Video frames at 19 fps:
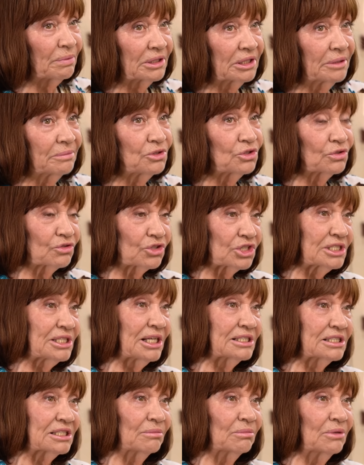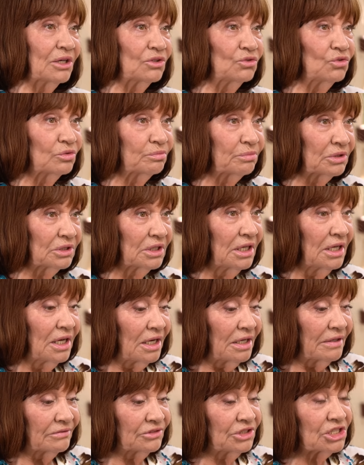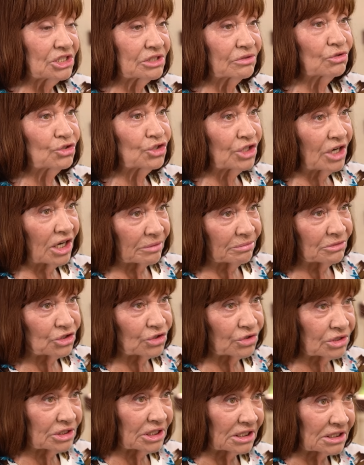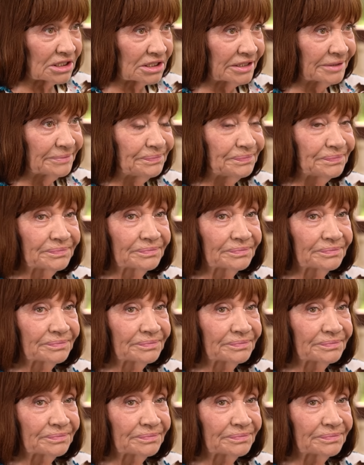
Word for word: погиб еще в 16 году. Он был в действующей армии, еще царской.